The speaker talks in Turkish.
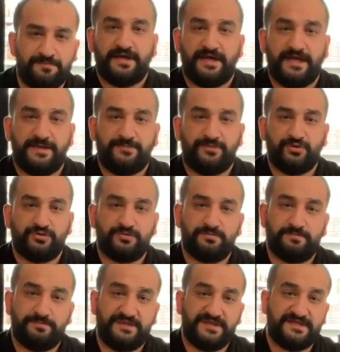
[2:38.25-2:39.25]

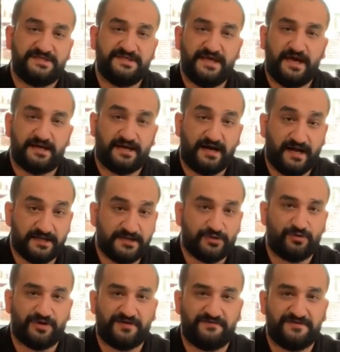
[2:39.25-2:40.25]
APU'nun bir diğer ana
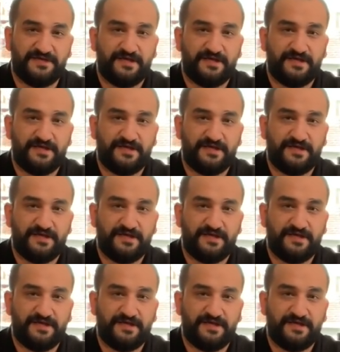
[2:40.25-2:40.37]
görevi